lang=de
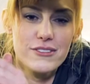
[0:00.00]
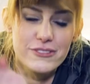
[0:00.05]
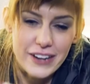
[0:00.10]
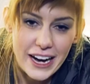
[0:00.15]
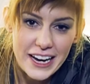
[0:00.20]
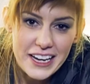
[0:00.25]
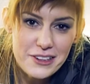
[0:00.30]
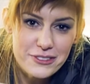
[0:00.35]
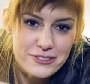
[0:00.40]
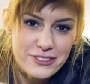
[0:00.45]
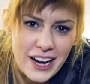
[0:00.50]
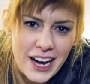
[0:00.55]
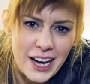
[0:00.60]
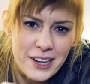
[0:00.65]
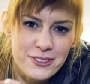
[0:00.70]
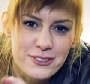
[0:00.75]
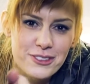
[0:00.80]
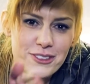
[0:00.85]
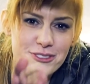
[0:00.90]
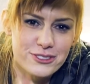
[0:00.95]
Freie
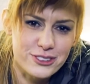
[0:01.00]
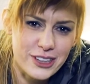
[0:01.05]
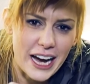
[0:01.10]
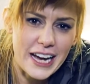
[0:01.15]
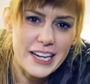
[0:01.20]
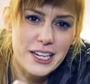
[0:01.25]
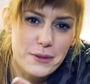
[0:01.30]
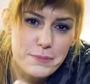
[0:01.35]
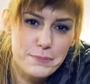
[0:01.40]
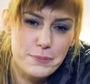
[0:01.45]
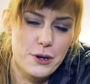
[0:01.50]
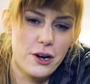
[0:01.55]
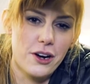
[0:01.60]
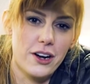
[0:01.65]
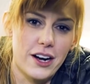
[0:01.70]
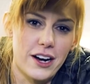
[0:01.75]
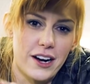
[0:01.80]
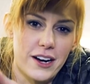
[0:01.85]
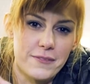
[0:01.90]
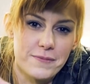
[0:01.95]
Fahrt für freie
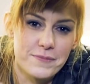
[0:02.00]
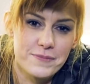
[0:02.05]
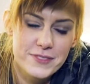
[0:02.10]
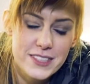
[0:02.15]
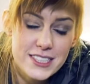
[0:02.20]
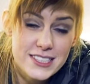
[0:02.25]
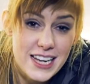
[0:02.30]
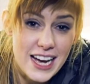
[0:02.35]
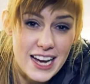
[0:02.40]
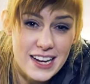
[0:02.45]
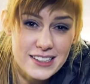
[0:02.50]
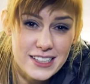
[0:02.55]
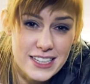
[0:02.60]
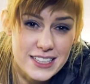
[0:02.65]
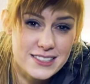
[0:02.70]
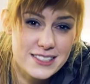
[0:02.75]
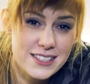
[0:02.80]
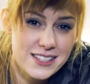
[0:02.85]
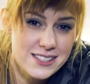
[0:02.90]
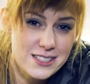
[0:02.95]
Bürger. Dieser
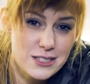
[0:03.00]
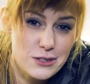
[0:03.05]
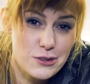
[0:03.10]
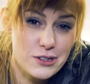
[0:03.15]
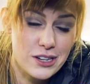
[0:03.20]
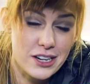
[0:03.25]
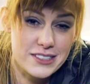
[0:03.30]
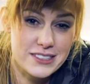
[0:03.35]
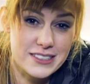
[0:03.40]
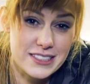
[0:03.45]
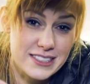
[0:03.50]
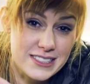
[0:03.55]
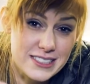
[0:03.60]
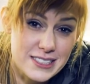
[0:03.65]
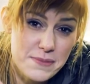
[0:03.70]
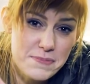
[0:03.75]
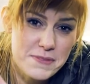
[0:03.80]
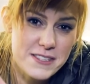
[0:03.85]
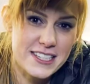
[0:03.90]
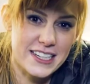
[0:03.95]
ADAC-Slogan aus den
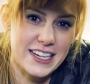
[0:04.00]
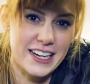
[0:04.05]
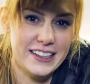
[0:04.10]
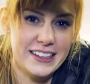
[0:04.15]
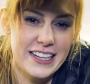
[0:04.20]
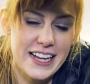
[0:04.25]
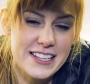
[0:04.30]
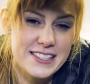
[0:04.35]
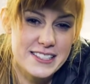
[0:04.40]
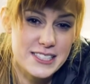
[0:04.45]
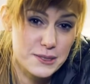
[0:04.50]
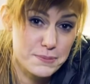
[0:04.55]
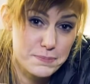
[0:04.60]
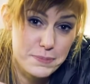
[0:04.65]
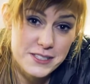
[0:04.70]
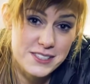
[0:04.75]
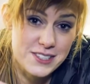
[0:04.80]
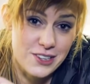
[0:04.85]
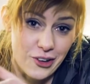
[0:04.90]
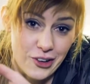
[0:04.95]
70ern hält sich
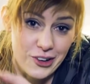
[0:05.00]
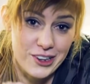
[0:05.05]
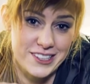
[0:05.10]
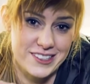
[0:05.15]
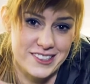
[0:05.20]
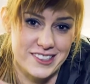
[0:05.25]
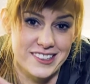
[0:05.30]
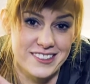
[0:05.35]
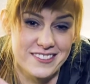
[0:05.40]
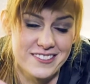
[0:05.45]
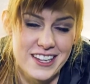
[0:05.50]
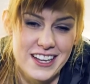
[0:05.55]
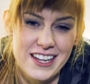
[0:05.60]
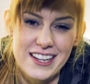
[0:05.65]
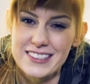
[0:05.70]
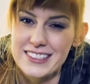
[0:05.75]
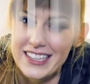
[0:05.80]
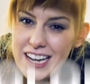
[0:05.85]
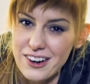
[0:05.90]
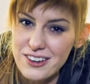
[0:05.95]
bis heute.
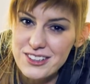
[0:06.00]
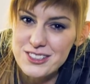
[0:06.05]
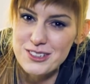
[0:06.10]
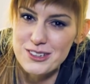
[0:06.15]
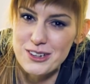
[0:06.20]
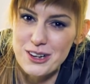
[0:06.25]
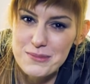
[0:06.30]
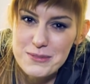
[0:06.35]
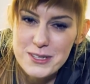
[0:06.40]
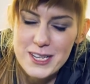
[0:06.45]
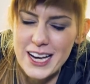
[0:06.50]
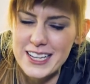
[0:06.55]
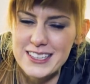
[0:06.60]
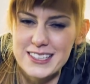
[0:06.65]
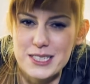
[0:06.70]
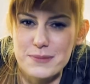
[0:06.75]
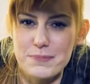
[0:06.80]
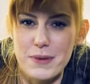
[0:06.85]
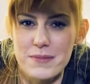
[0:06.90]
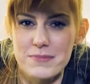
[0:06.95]
Die Autolobby hat
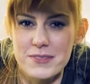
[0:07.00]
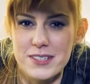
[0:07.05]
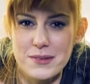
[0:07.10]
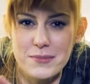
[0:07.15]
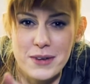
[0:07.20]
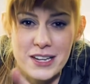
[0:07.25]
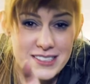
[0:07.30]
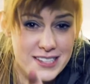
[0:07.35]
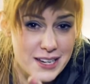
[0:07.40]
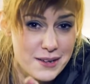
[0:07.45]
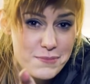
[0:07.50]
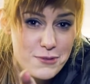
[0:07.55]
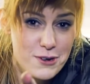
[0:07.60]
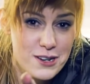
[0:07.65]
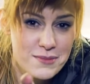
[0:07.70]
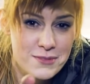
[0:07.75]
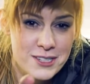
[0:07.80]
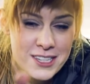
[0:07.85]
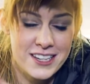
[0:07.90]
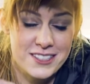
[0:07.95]
sich beim Thema
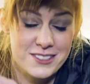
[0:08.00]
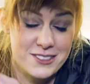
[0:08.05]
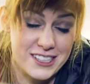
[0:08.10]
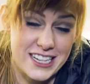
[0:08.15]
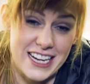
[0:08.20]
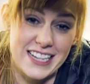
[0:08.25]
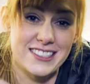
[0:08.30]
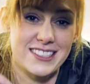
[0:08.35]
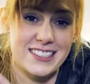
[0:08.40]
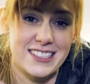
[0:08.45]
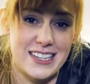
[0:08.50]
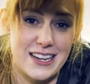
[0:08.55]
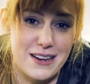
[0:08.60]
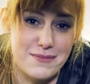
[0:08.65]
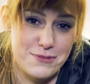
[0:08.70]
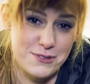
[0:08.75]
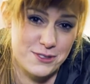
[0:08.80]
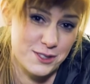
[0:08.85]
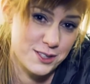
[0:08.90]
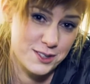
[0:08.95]
Tempolimit also ganz klar
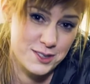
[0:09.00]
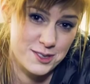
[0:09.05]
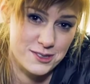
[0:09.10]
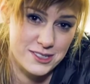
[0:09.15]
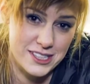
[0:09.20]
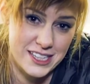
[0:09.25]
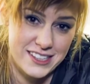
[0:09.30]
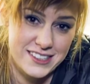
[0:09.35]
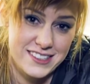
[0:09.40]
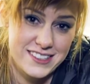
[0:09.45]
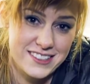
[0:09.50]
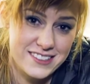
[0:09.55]
positioniert.